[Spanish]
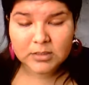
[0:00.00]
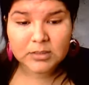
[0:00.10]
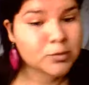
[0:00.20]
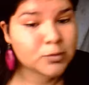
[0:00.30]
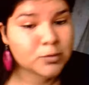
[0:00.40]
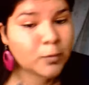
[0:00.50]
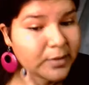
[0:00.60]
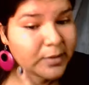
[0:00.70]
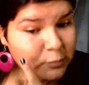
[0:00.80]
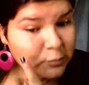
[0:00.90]
Es
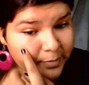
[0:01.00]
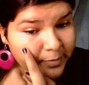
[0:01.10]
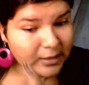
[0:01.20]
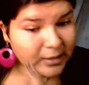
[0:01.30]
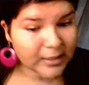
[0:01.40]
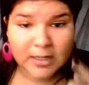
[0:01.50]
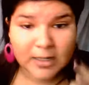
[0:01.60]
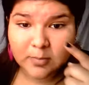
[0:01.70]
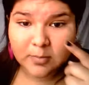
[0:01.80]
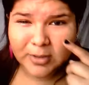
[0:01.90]
súper súper
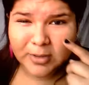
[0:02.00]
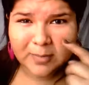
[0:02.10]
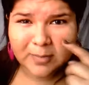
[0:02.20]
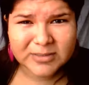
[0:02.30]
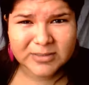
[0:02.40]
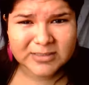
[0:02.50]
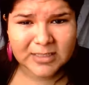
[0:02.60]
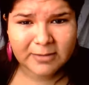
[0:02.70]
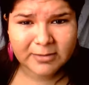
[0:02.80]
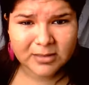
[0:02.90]
ligera, porque pues
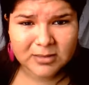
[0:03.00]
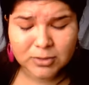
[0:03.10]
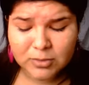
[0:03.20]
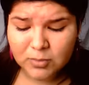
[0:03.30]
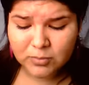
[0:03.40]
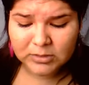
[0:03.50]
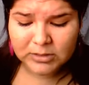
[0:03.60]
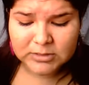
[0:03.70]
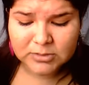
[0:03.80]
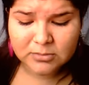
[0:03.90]
la verdad yo no
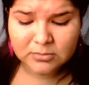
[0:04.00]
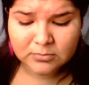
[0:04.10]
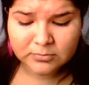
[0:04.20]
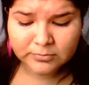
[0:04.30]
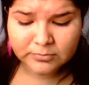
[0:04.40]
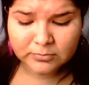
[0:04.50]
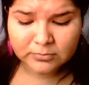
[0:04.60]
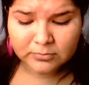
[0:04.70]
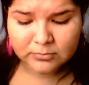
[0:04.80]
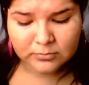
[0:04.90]
utilizo,
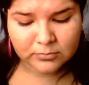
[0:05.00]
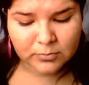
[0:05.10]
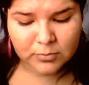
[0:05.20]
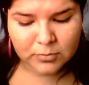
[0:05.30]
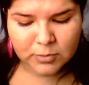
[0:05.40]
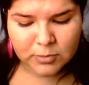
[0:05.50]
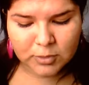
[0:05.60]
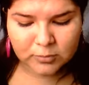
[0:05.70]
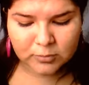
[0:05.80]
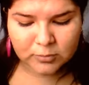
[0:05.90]

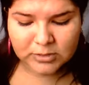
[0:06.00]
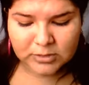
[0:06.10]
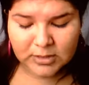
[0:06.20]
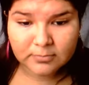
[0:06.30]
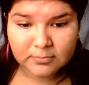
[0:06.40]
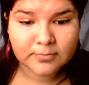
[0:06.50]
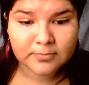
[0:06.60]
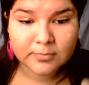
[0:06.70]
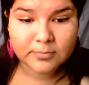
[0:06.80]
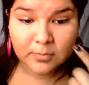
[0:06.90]
no me gusta,
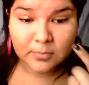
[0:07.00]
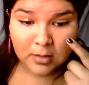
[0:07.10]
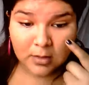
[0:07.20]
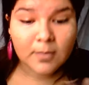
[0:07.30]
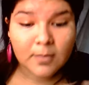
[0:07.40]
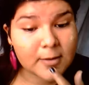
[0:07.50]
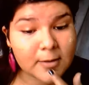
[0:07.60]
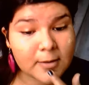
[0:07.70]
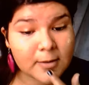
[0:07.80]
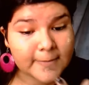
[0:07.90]

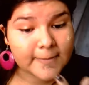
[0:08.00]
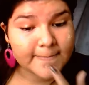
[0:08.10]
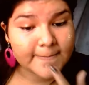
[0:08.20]
pero bueno.